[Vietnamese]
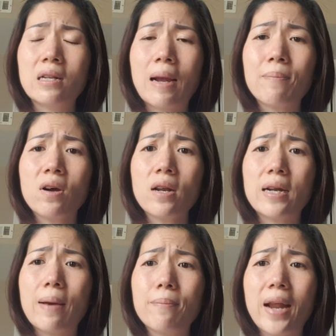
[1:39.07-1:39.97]
năm đó là
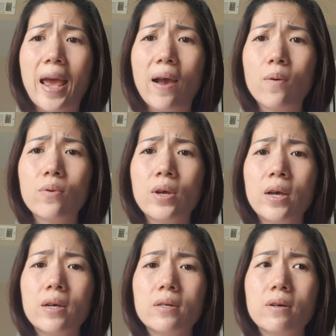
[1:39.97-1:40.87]
năm nào
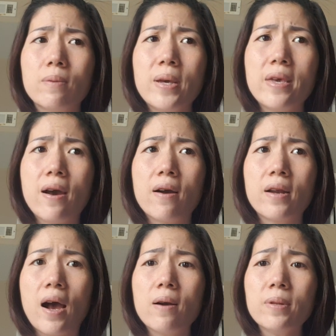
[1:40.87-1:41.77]
rồi bây giờ
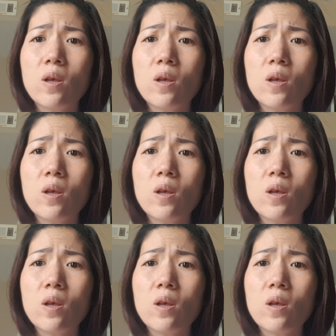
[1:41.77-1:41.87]
là ở